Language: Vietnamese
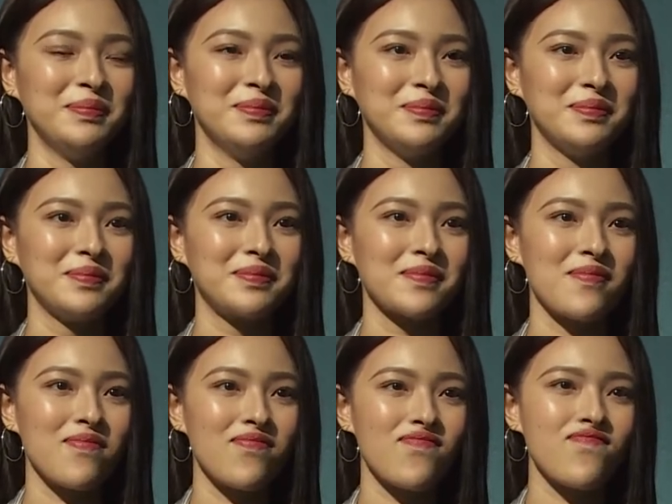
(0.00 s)
Thời điểm
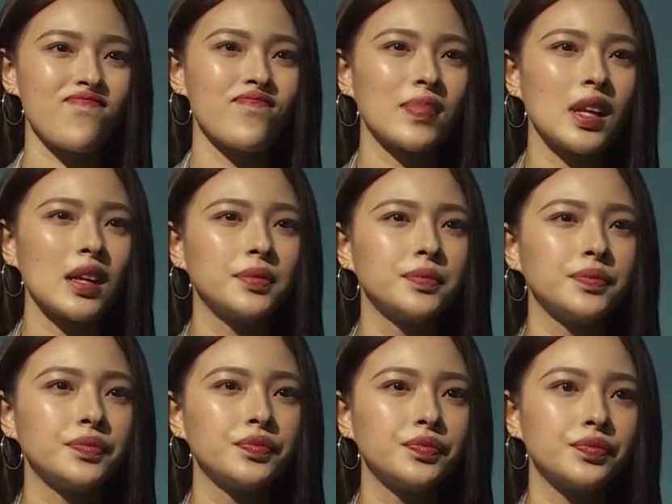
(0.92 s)
nặng ký nhất là bao
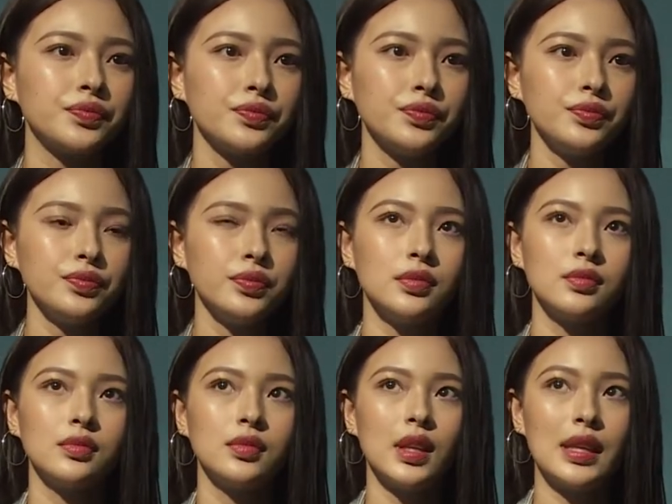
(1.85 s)
nhiêu ký?
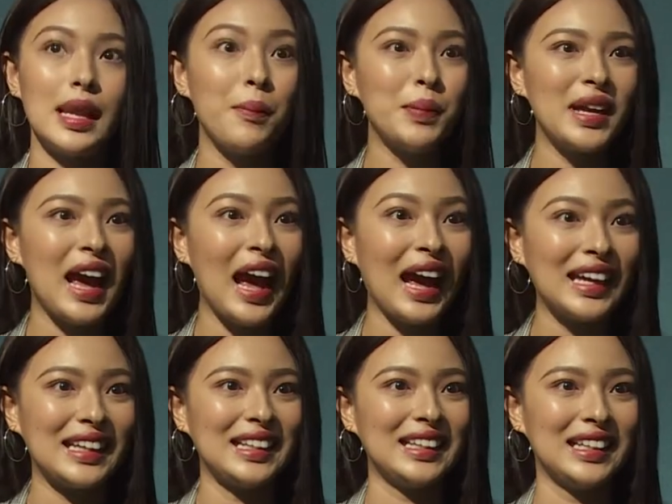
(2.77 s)
năm mươi hai.